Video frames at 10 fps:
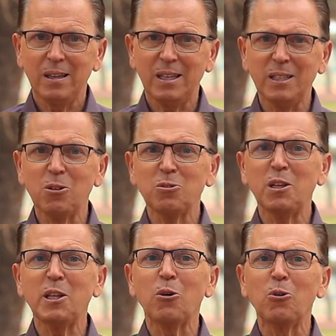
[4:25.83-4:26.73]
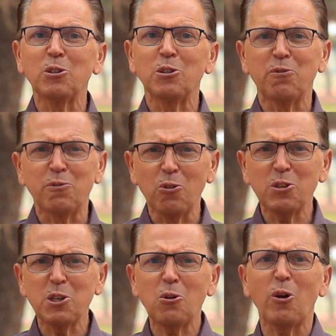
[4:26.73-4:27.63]
Que Deus lhe dê hoje
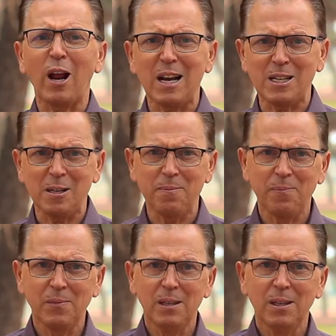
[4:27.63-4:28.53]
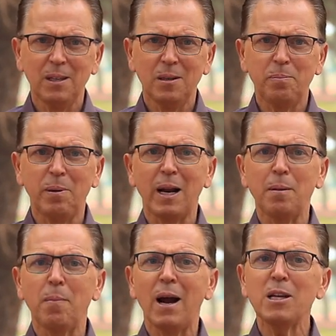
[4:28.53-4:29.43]
força e coragem
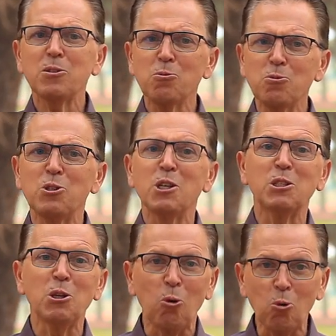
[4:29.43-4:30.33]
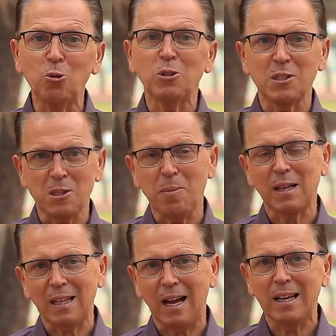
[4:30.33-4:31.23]
para mais um dia de lutas e
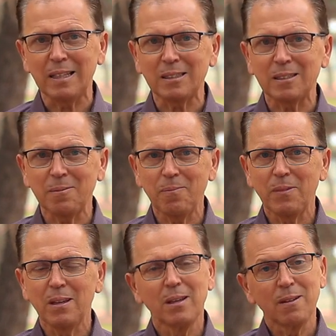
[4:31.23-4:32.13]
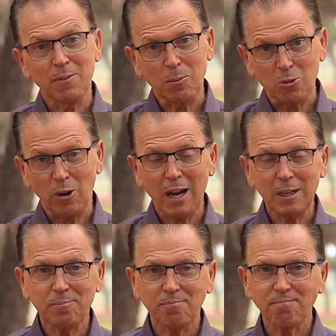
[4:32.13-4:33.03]
batalhas. Vamos orar?